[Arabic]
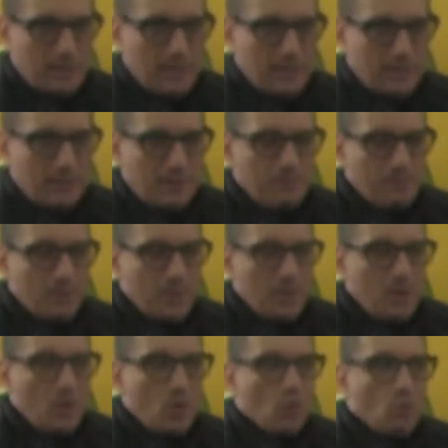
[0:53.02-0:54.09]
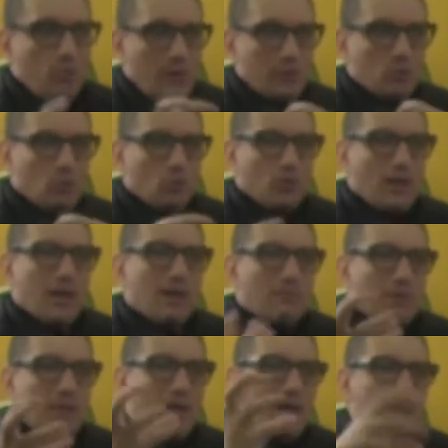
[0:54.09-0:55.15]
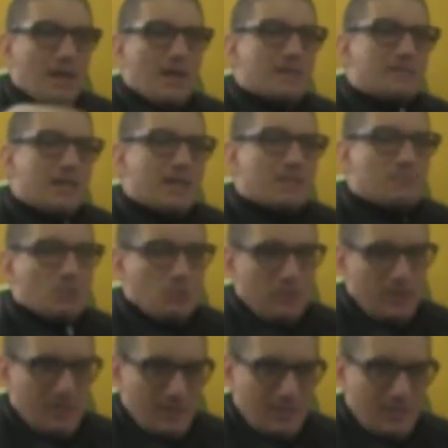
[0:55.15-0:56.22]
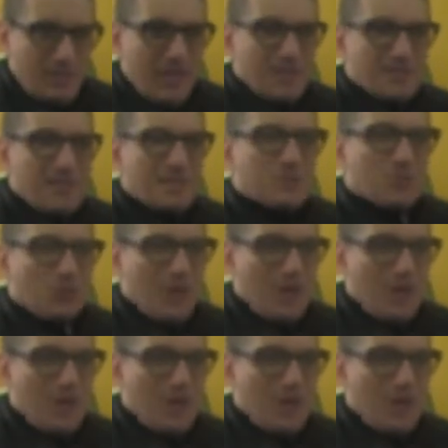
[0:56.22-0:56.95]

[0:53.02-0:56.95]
الثانيه وبرضه راح اعملها على اساس مش فردي على اساس